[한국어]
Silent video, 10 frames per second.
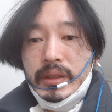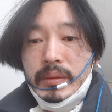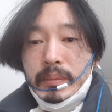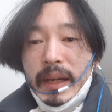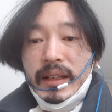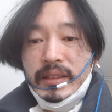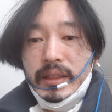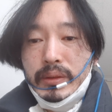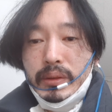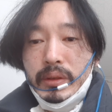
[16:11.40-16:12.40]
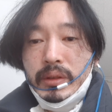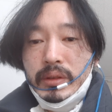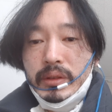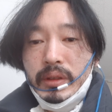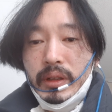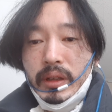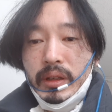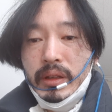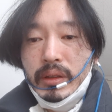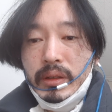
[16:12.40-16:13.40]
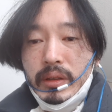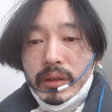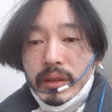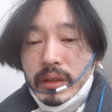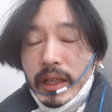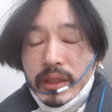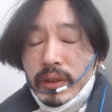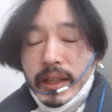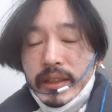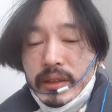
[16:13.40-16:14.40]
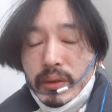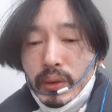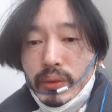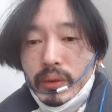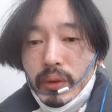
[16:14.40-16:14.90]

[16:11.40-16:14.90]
말 그대로 더 아토가 이제 로우